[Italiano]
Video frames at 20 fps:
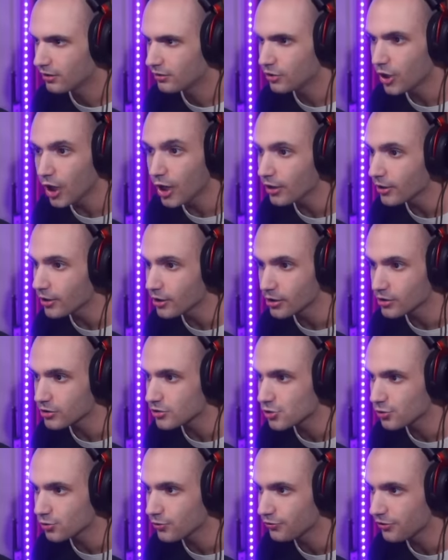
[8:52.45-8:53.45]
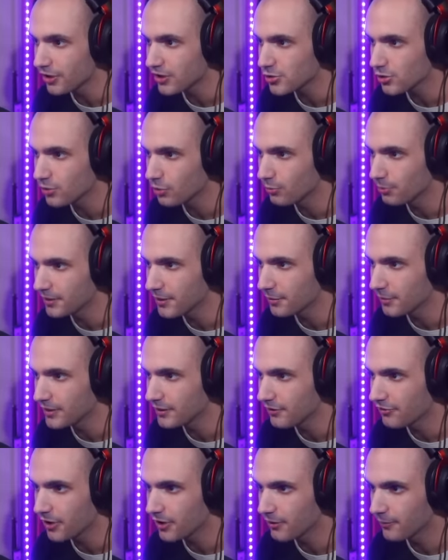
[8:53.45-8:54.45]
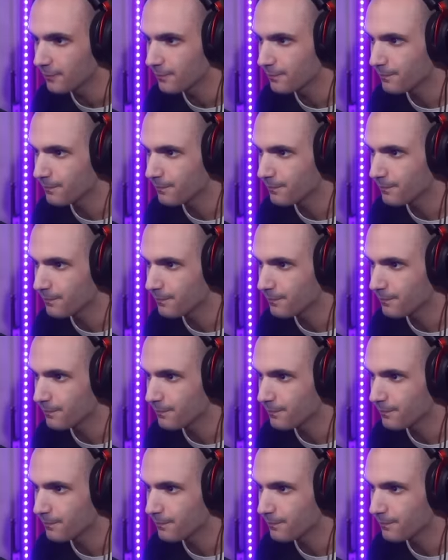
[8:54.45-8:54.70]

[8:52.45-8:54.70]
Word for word: No, no, no, no, sono eh, free, sono completamente free.